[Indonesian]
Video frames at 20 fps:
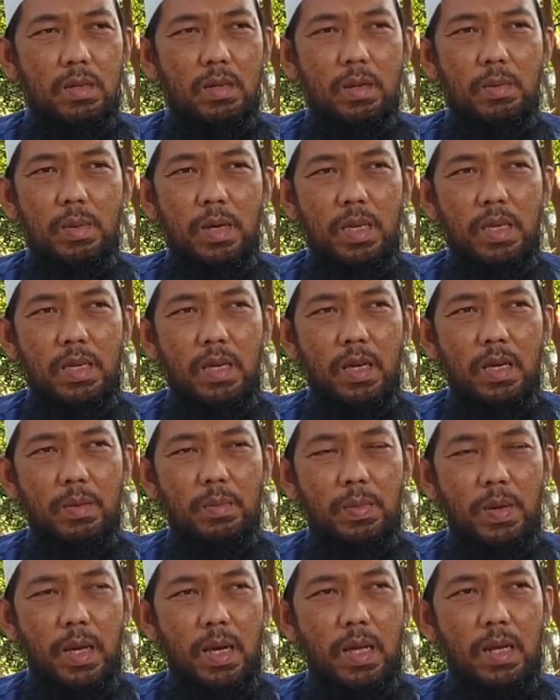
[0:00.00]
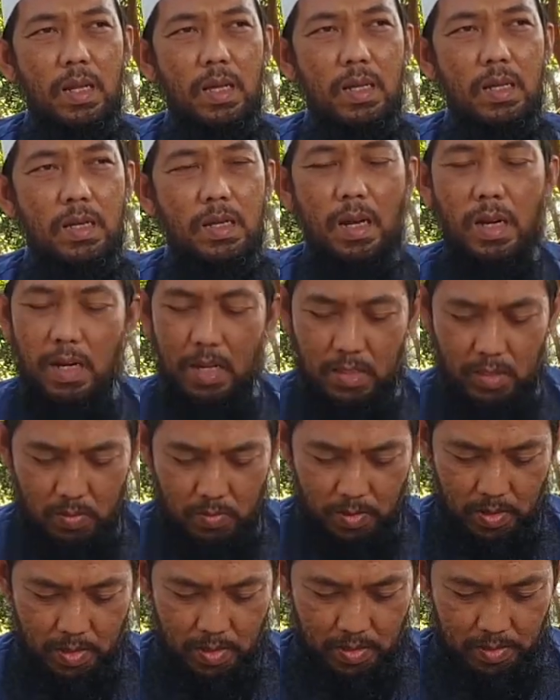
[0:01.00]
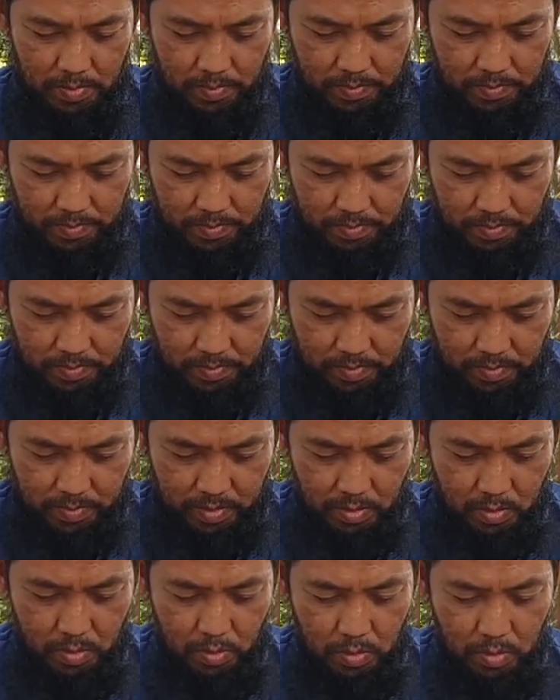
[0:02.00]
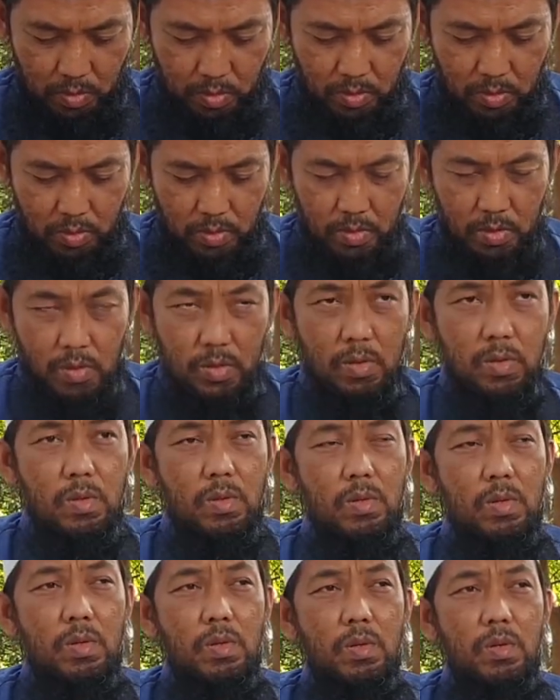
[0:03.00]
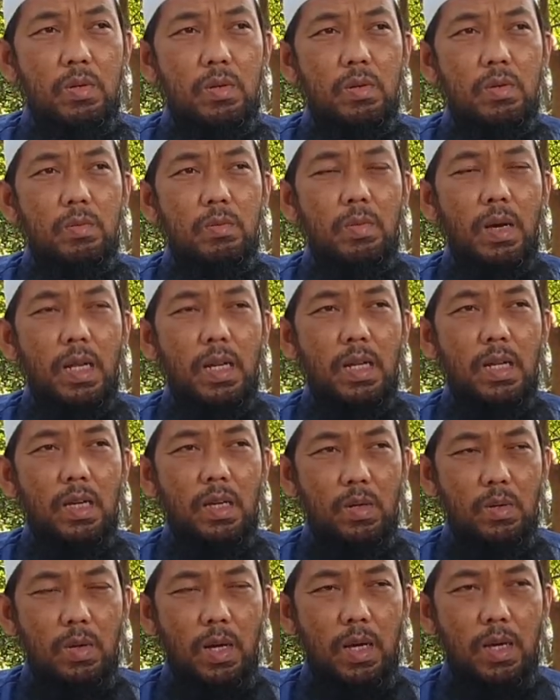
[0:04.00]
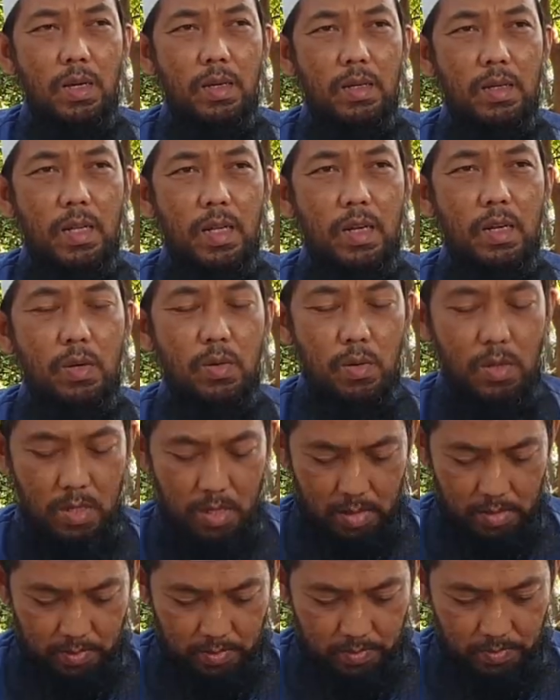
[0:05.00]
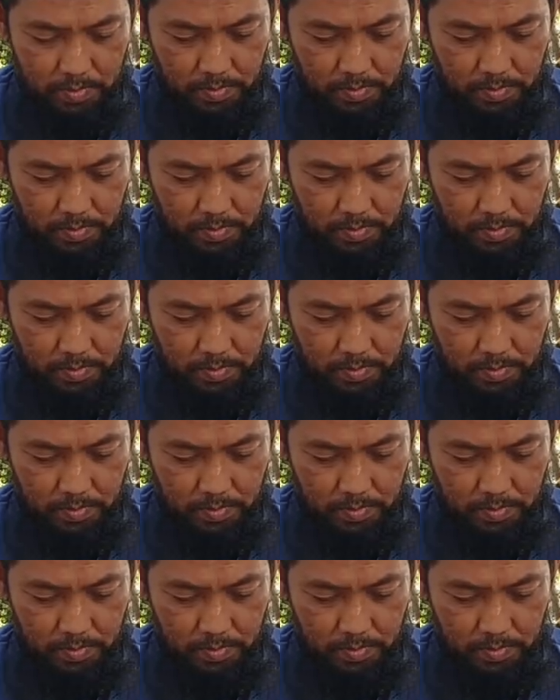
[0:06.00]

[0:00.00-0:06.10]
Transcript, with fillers: kebaikan, pahala dan lain sebagainya. Itu makna kedua dari dunia.